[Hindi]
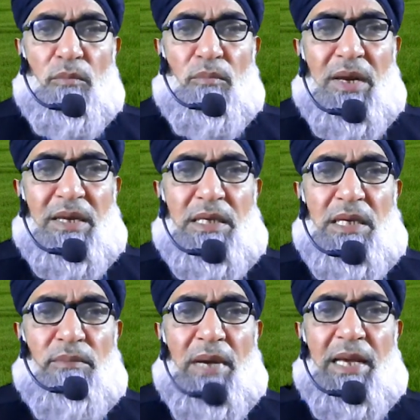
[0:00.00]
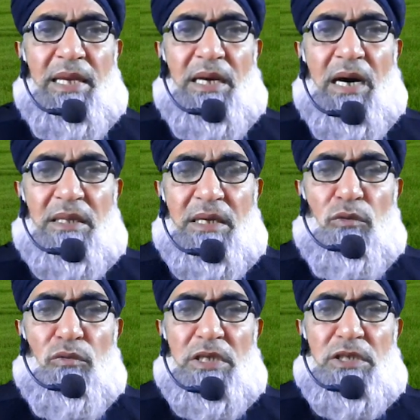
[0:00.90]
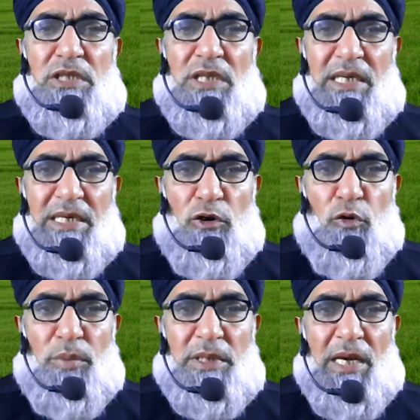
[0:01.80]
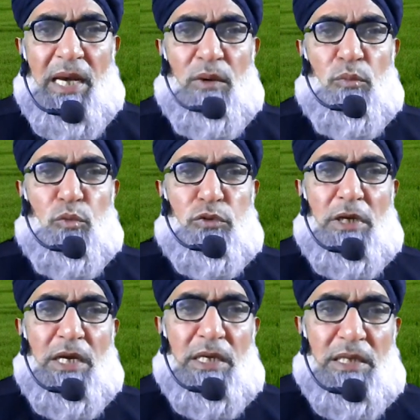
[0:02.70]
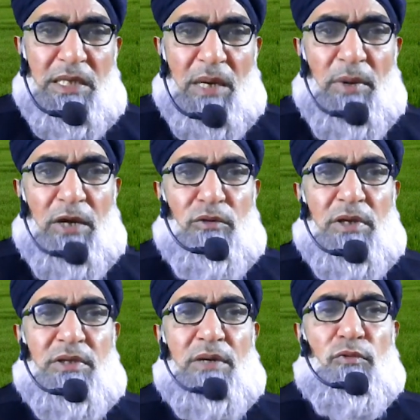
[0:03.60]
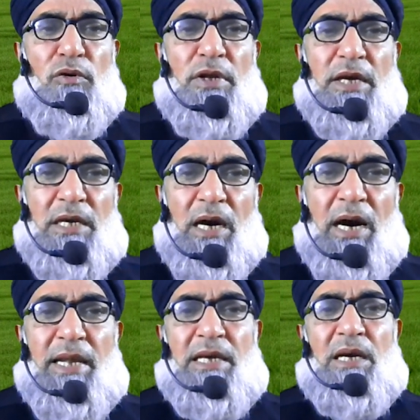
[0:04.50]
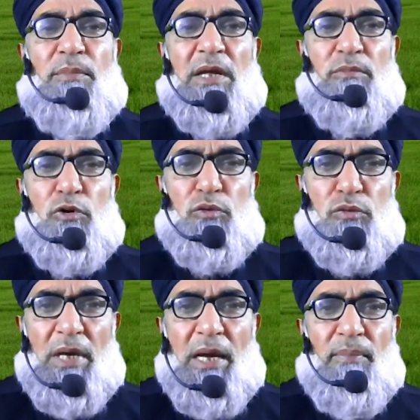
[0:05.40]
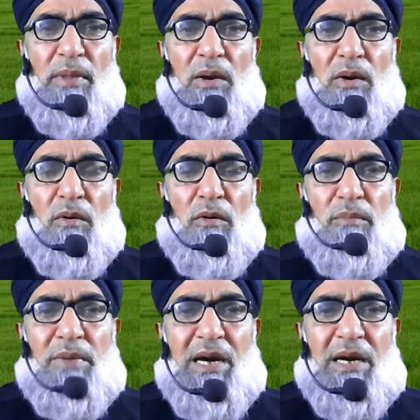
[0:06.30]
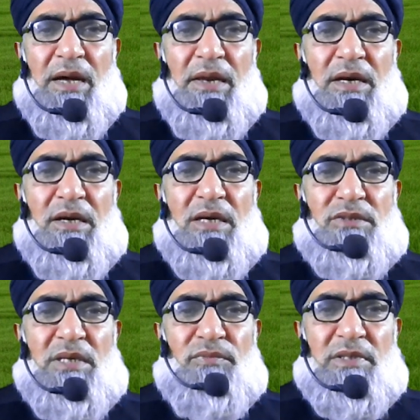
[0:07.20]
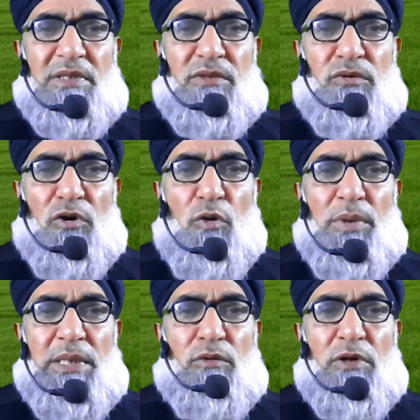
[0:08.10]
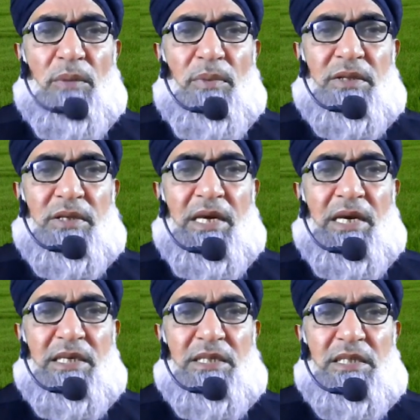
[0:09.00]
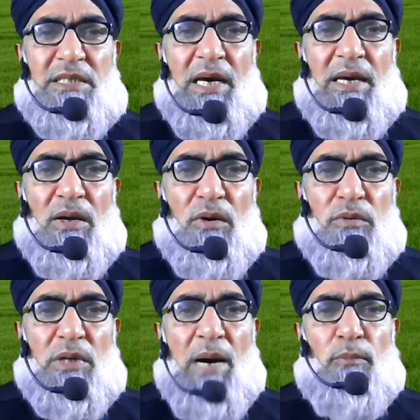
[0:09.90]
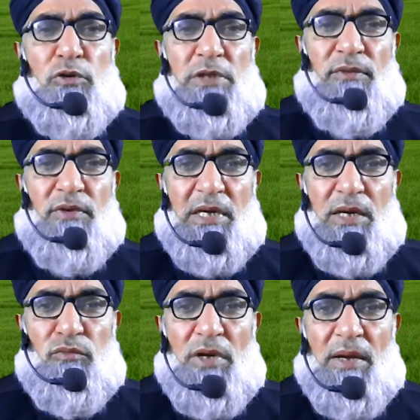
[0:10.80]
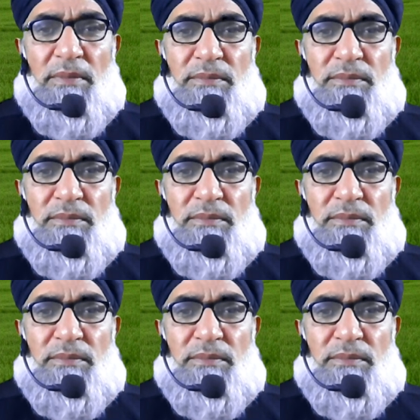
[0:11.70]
बल्कि मैं अर्थ करूं कि जितनी कंपनियां हैं उतने ही अमाइनो एसिड वो लेके हर एक के पास मौजूद हैं और मेरा ख्याल है अस्सी फीसद जो कंपनियां उनके पास एक ही चीज़ है ना मुख्तलिफ रखे हुए हैं